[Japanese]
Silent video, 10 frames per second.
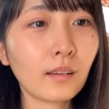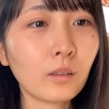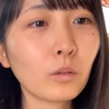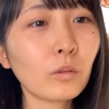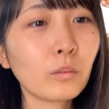
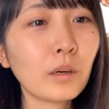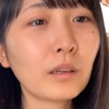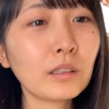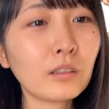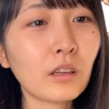そう
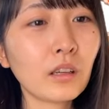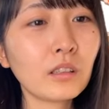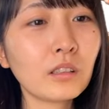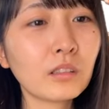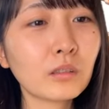周りの
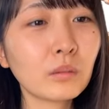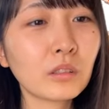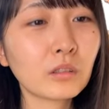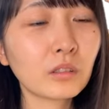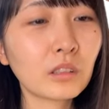ハリネズミ
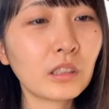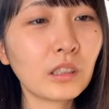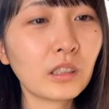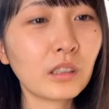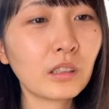の
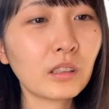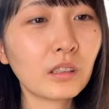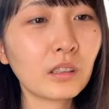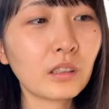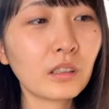
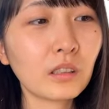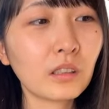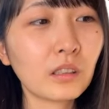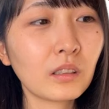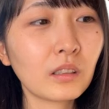
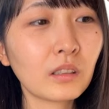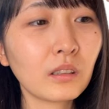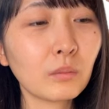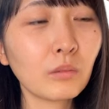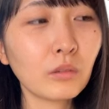
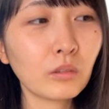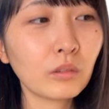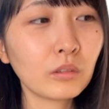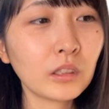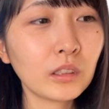クッキー
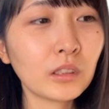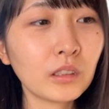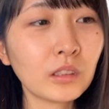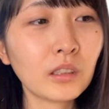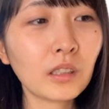も美味しい
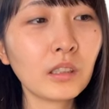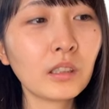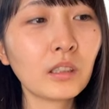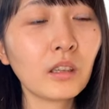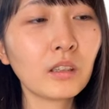し
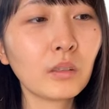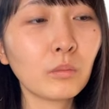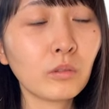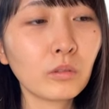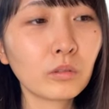ゼリーケーキ
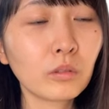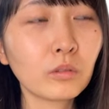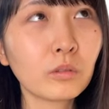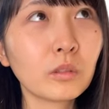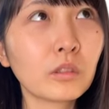も本当
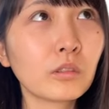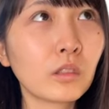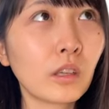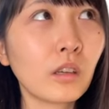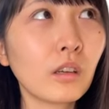に美味しく
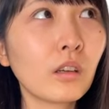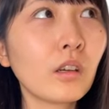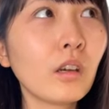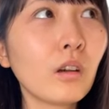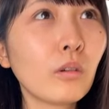て
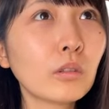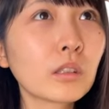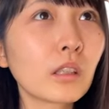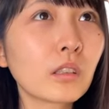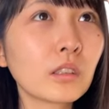美味
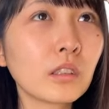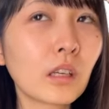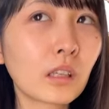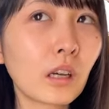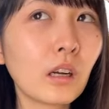しかったし
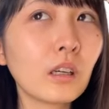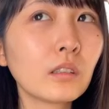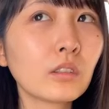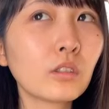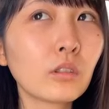なん
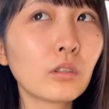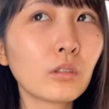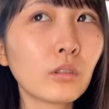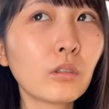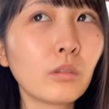かチョコ
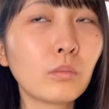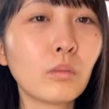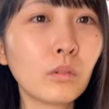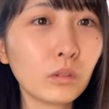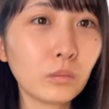の
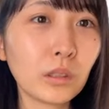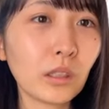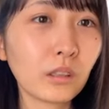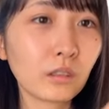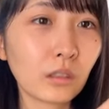ボールみ
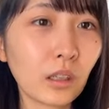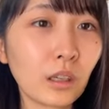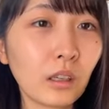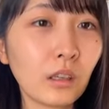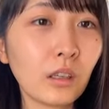たいの
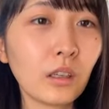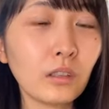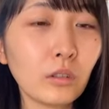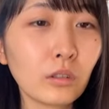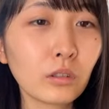が
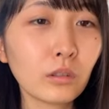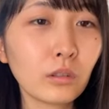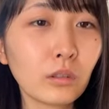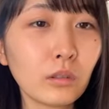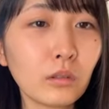よ
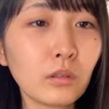く